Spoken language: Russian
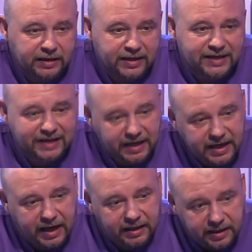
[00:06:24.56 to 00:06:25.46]

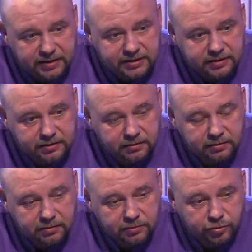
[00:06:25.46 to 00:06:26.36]
исходя из
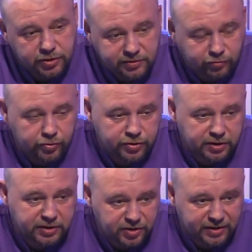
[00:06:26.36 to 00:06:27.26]

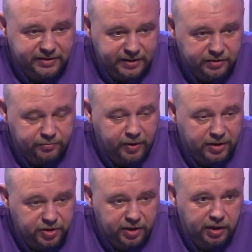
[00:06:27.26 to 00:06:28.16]
существующих сейчас средств
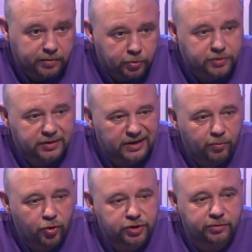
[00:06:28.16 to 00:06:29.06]
поражения, их просто не
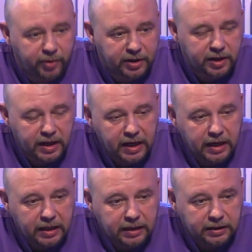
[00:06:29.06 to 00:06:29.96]
может быть
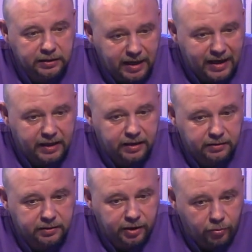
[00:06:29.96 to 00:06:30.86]
та
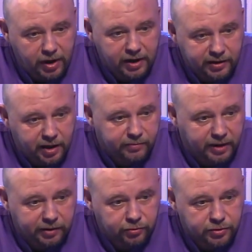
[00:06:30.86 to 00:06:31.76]
регулярная
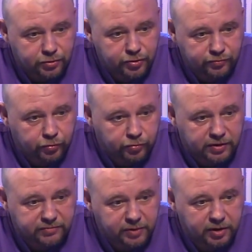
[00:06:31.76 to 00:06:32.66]
армия, которая существует у
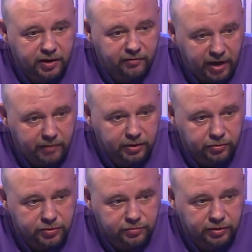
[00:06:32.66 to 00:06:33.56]
нас в мирное время,
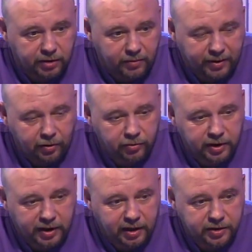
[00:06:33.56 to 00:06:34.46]
то есть вот там
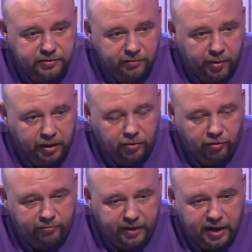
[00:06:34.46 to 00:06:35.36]
определенное количество
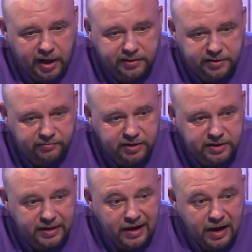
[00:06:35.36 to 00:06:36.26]
полков, бригад,
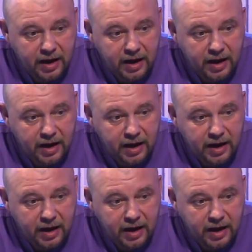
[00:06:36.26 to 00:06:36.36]
дивизий,